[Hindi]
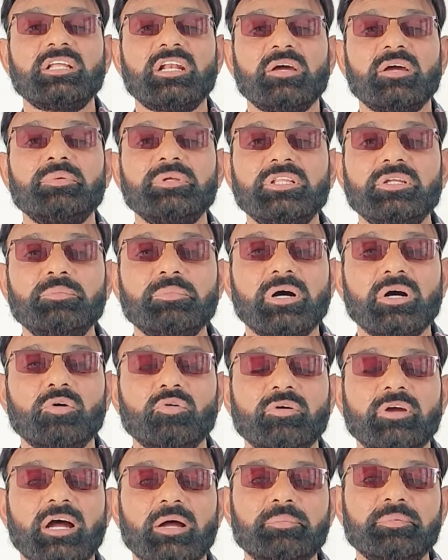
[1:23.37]
कितना भी दिमाग
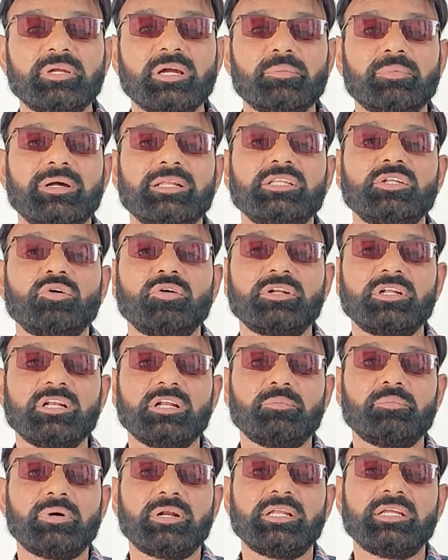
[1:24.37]
हो आप क्या मानते हो
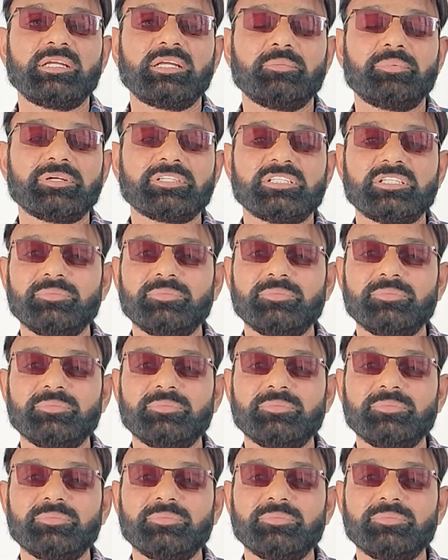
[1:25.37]
अनिल अंबानी के पास